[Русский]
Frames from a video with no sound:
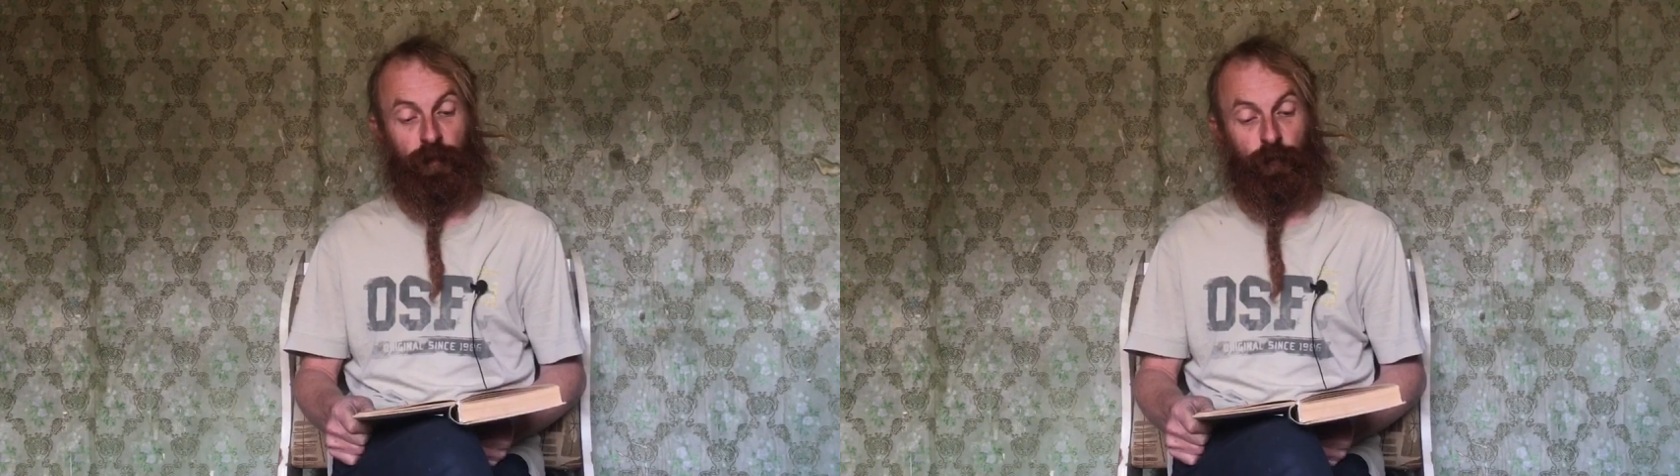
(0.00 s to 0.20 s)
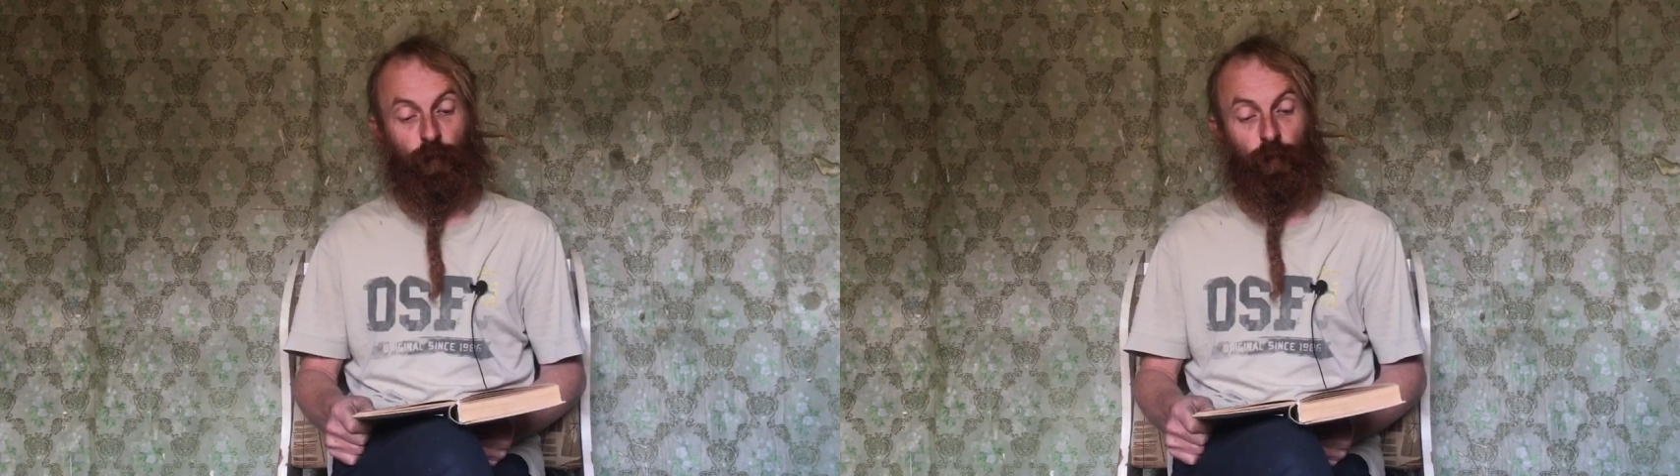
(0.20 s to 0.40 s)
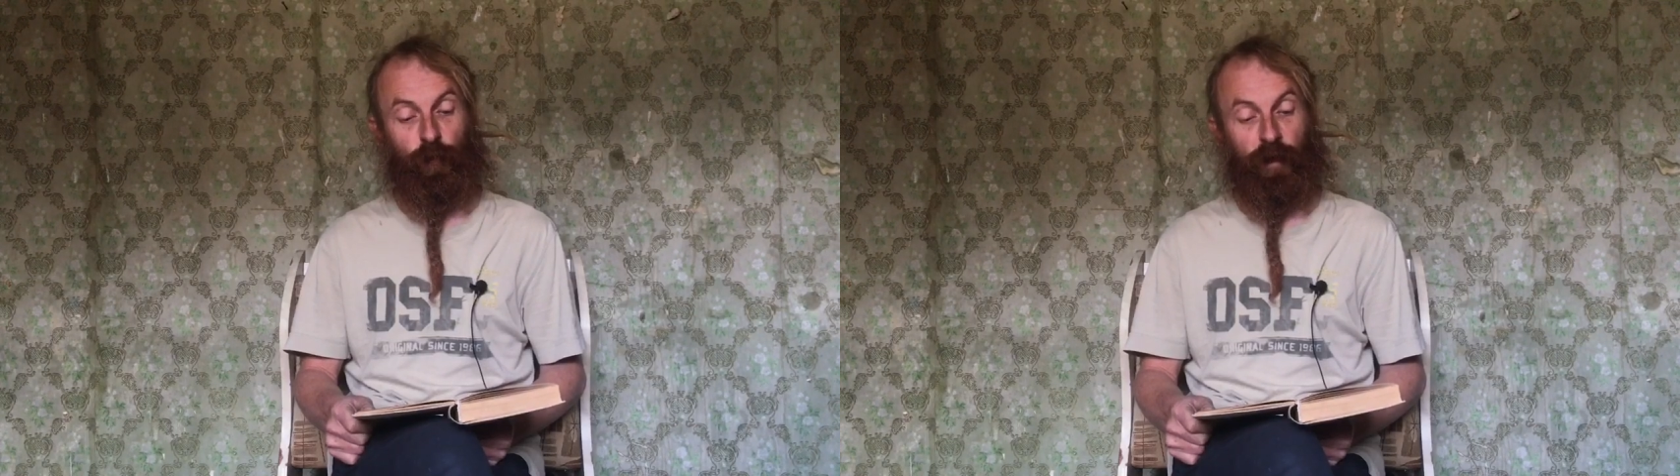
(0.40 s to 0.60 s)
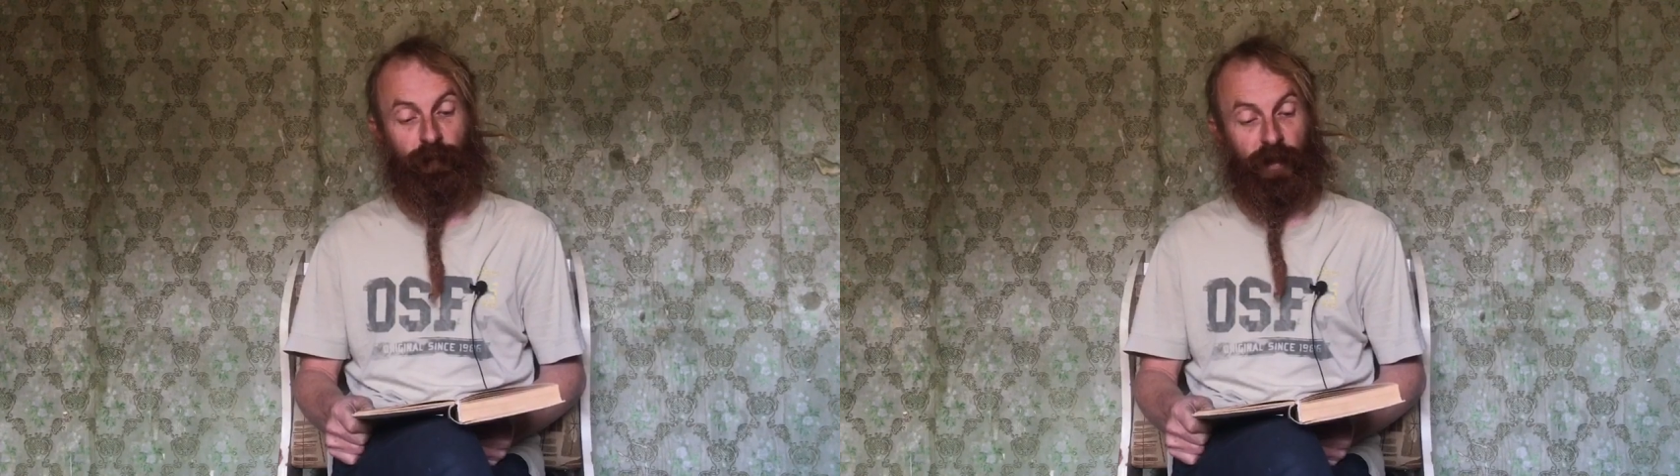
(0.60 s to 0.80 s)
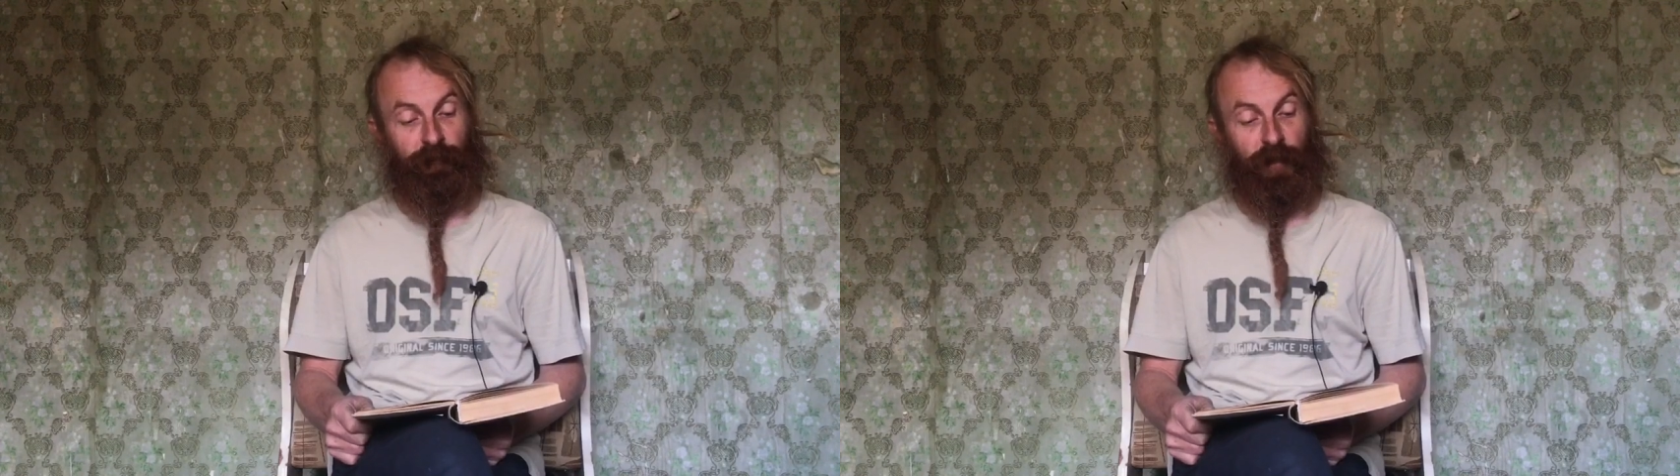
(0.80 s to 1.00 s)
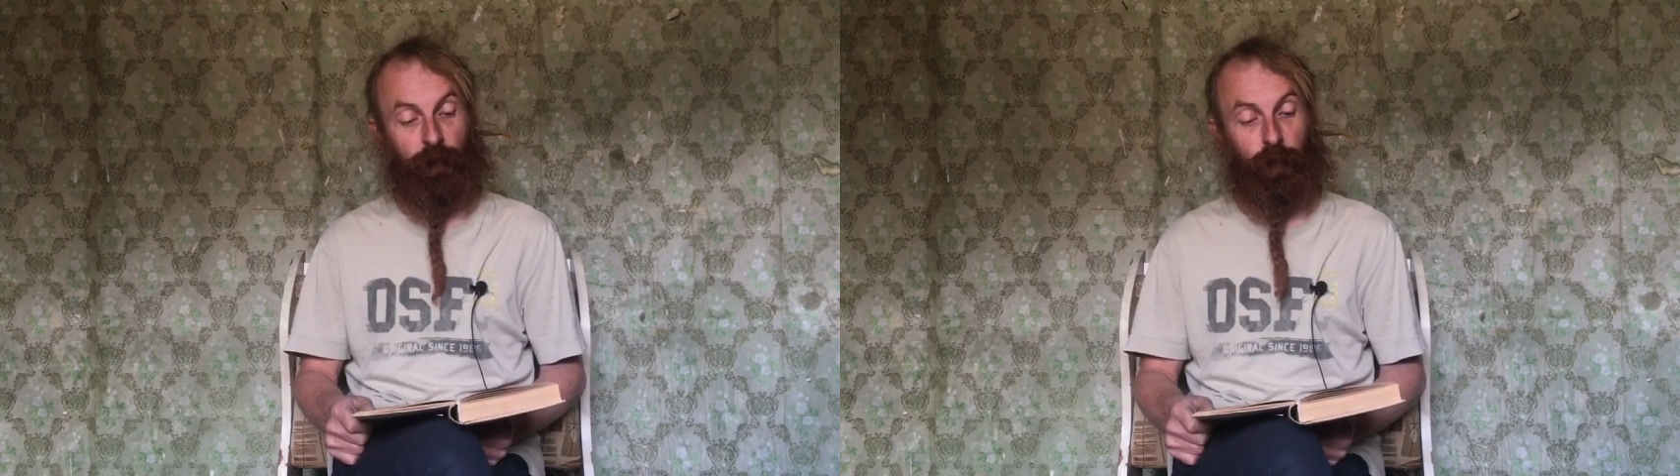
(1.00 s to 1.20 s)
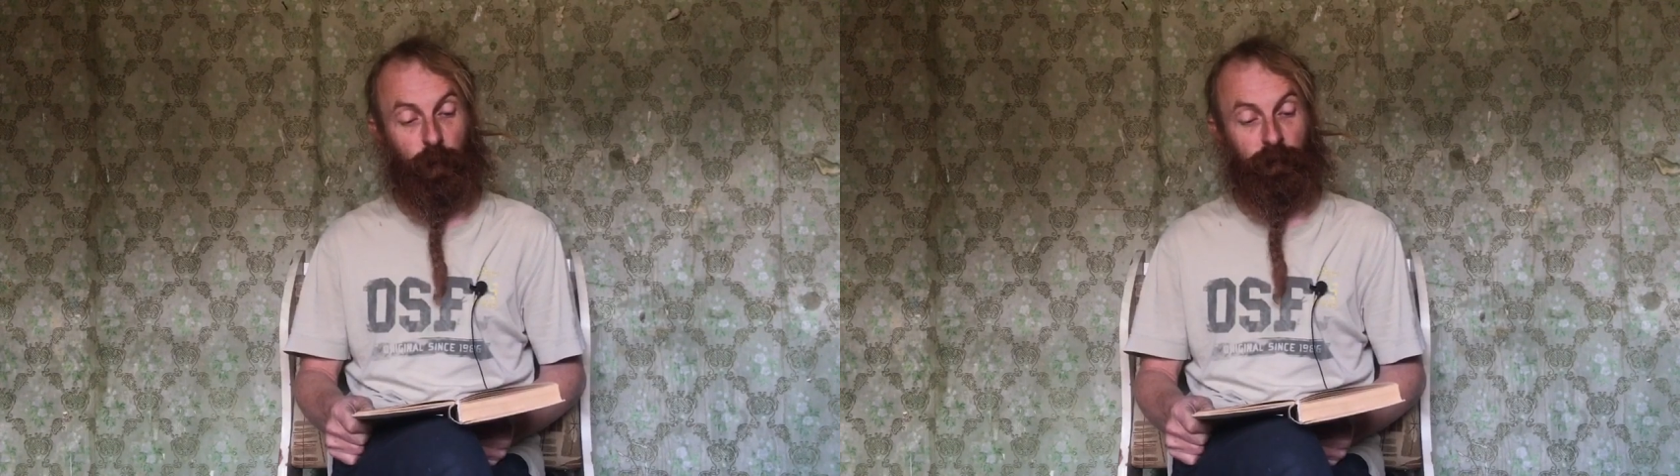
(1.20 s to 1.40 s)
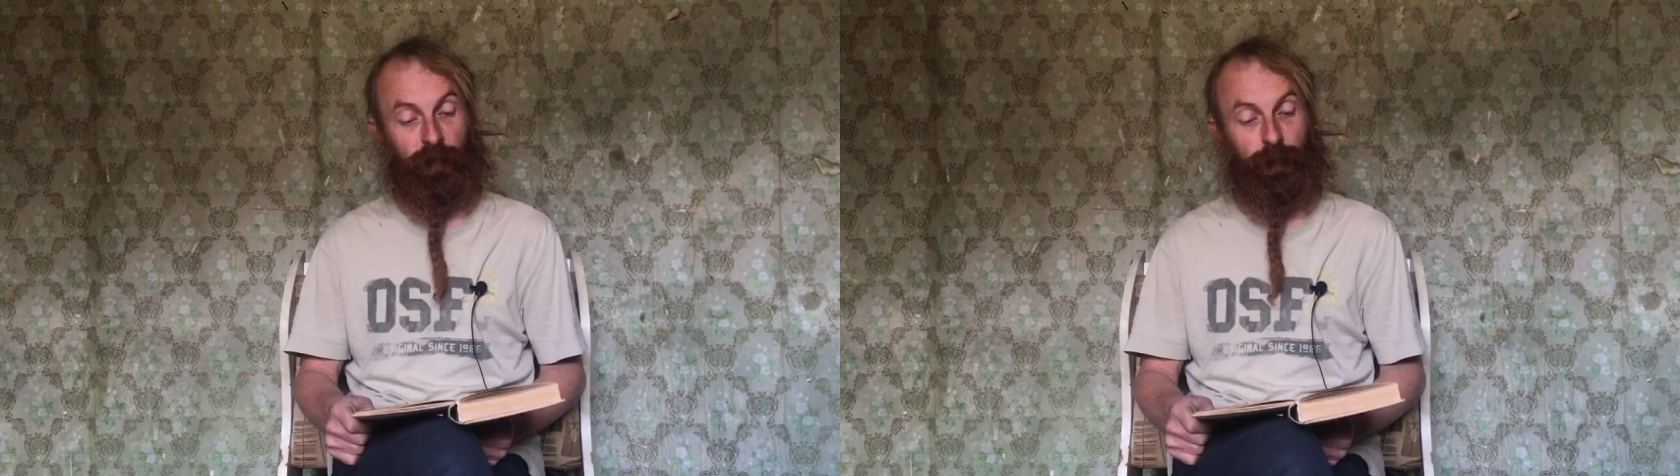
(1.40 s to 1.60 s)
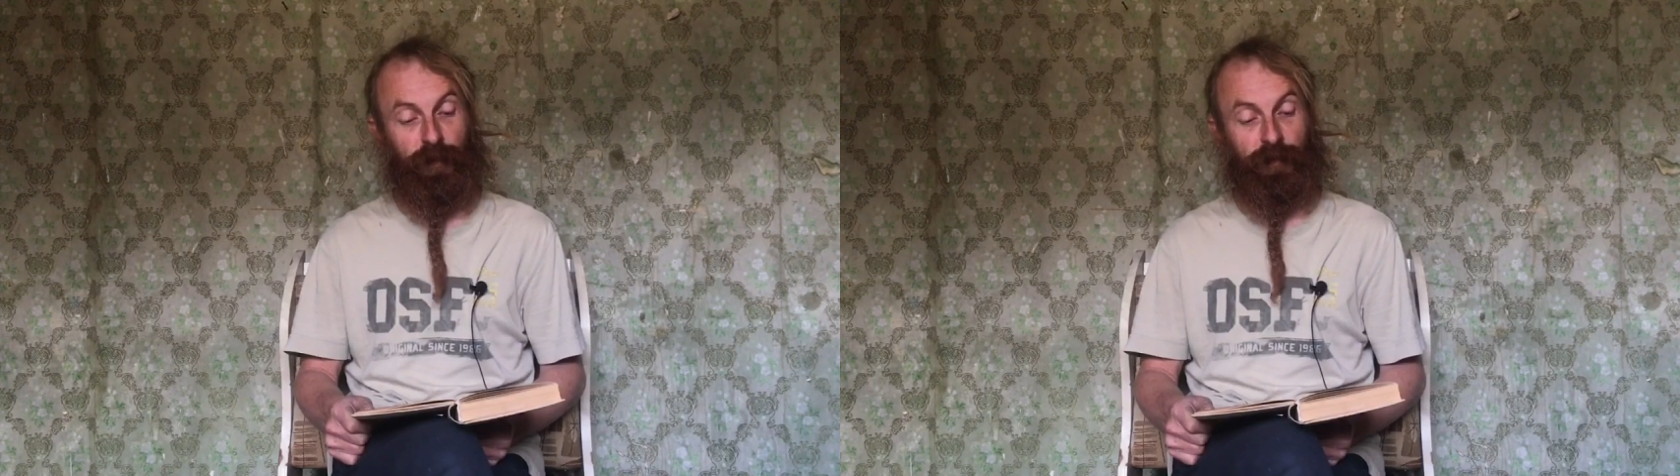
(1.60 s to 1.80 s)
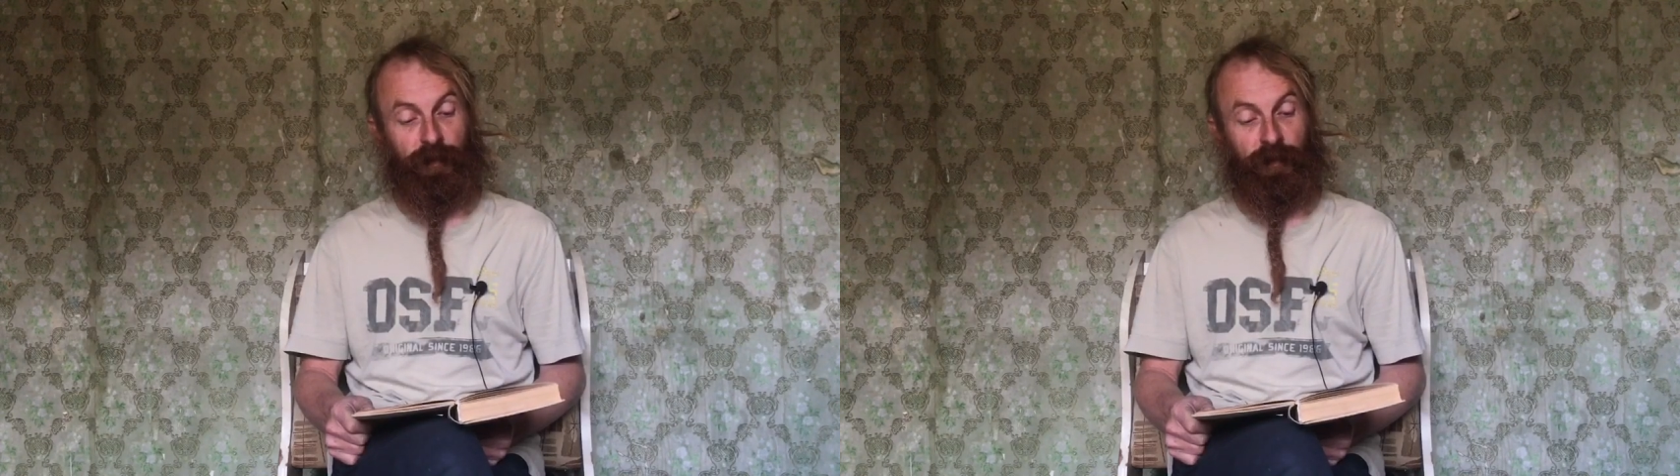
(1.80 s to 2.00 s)
Кто уговаривал Обломова
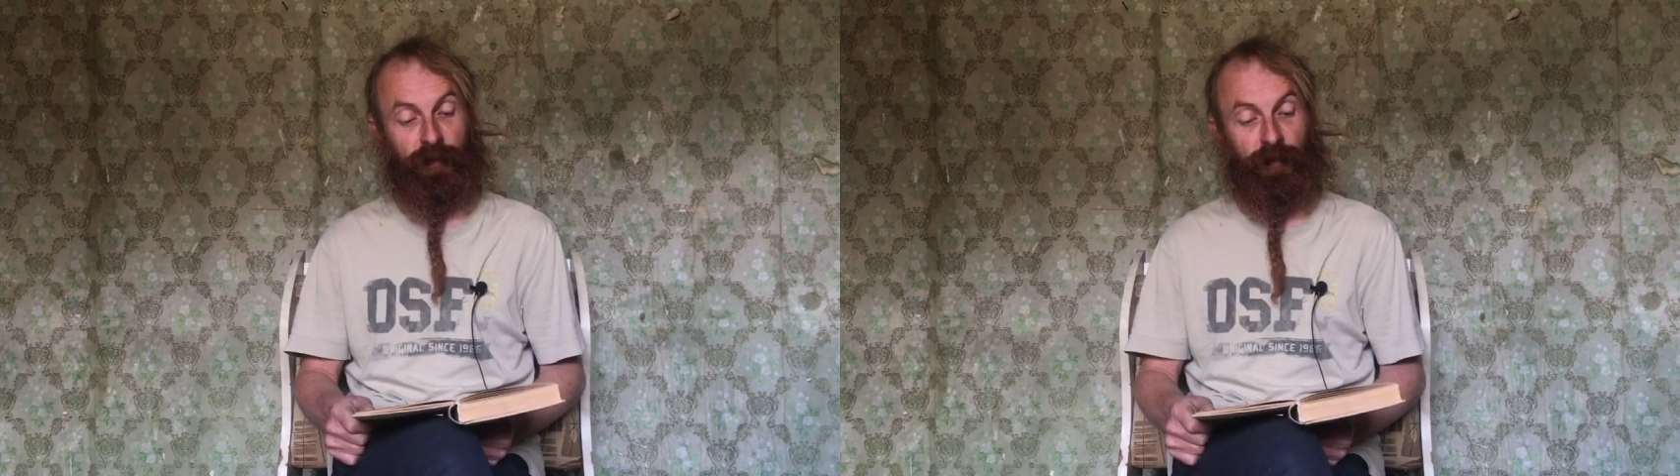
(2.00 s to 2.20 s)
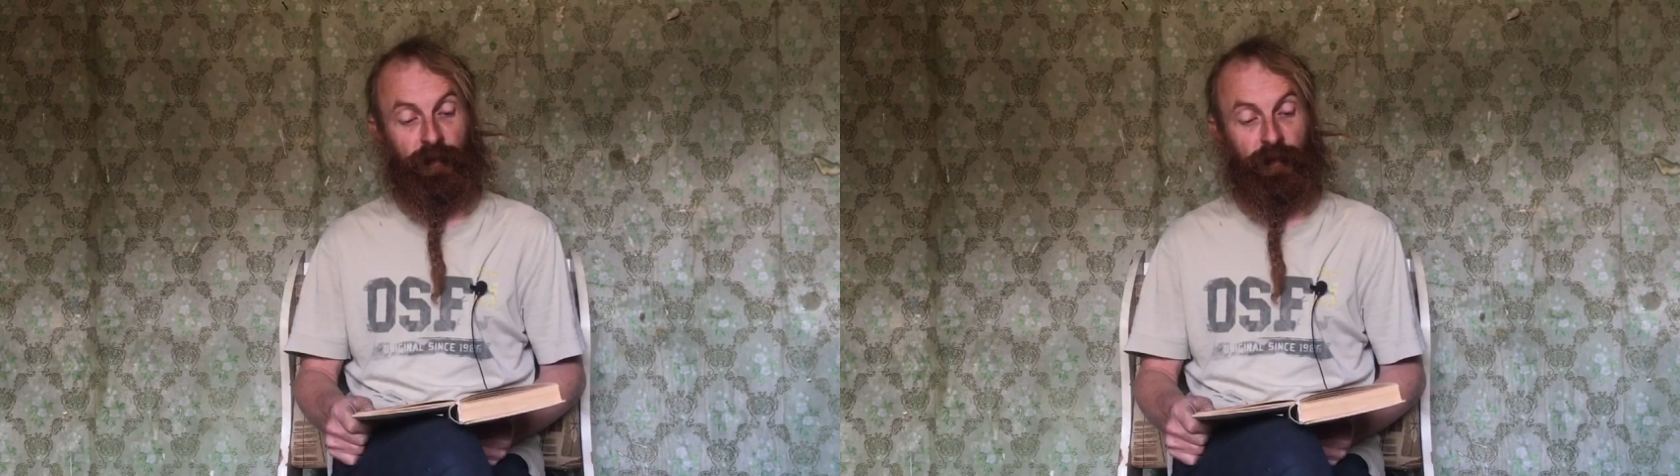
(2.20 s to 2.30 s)
пить-то?